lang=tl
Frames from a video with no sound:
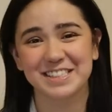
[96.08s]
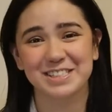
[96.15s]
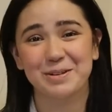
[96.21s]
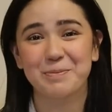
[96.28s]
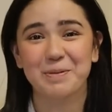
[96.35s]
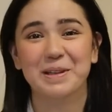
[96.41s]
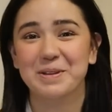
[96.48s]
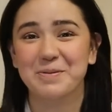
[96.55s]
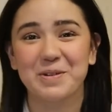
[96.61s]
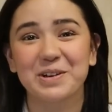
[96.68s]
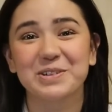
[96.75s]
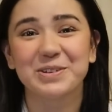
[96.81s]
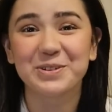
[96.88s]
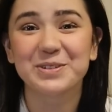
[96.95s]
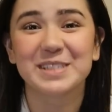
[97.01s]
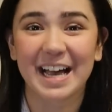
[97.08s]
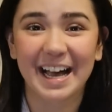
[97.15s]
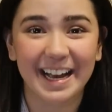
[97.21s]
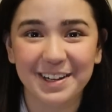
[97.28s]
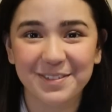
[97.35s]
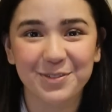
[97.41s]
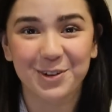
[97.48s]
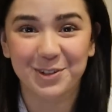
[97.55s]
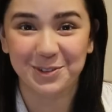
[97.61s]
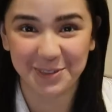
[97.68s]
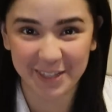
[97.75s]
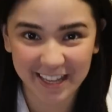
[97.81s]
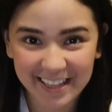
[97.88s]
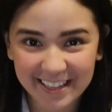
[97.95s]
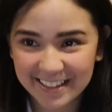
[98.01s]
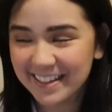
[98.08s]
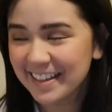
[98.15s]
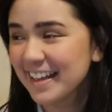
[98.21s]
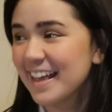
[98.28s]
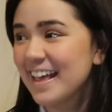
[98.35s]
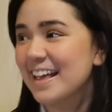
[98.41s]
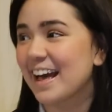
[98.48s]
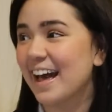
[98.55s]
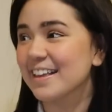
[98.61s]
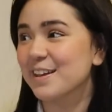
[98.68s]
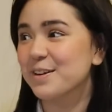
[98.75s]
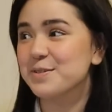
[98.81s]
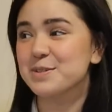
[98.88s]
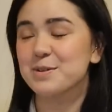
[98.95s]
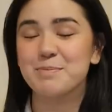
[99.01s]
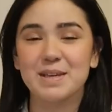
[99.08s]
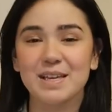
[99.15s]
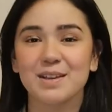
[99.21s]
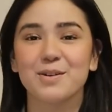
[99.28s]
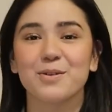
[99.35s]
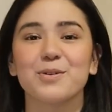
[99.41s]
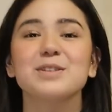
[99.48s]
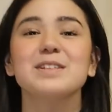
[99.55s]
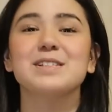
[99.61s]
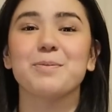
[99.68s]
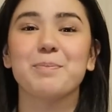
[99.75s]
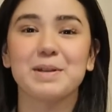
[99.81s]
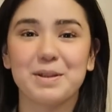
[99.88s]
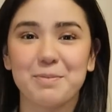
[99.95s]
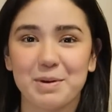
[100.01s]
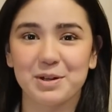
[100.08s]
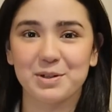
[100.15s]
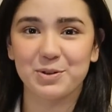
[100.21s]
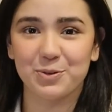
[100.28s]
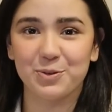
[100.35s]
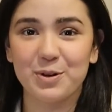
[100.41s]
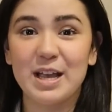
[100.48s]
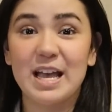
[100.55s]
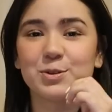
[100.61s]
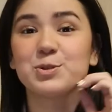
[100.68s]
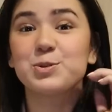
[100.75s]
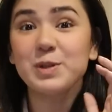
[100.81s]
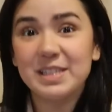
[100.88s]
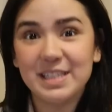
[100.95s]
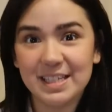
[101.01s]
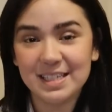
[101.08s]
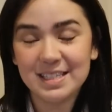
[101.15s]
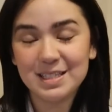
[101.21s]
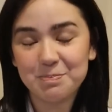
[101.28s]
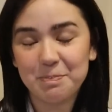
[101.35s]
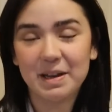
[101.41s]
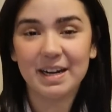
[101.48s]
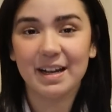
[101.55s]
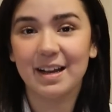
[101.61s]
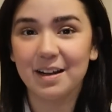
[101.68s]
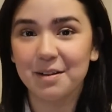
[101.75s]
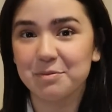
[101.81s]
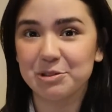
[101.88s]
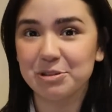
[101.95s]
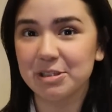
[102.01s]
hindi siya pwede mag-no sa akin for today. Kahit anong sabihin ko, hindi siya pwede mag-no. So, sweeties, para alam